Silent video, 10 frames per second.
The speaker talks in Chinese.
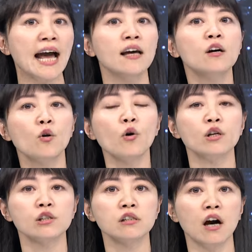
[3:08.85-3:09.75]
态，或
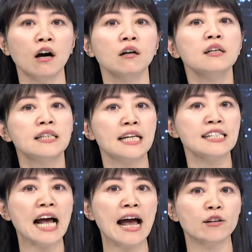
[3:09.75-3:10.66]
者是呃
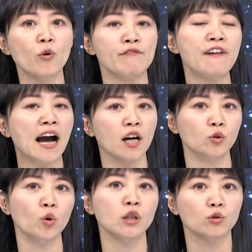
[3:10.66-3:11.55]
接下来会犯
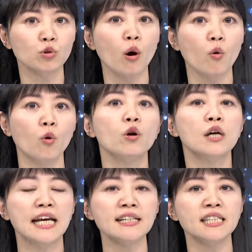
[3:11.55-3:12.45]
很多 的错误，
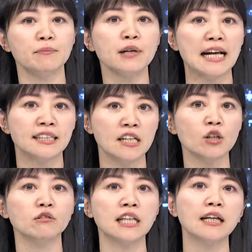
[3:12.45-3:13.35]
因此不敢接
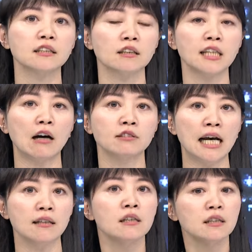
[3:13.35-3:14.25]
受这样子的挑
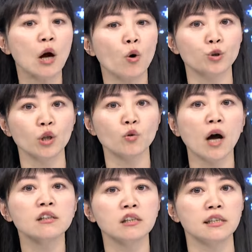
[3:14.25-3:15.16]
战。那我觉得，
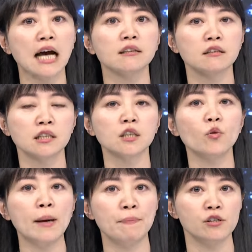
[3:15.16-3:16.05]
光是这样的思
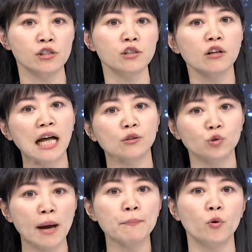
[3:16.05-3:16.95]
维本身就
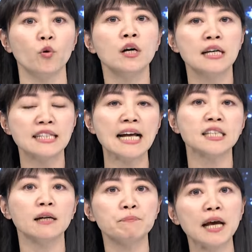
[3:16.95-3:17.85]
让川普在
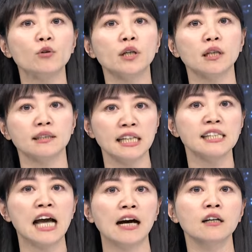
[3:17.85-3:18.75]
这个辩论的
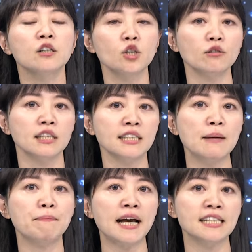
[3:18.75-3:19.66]
第一场就已经
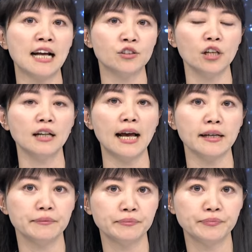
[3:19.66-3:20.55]
先败下阵来。
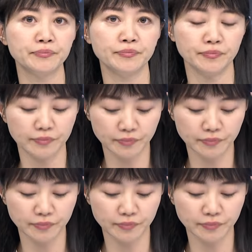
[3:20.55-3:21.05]
嗯，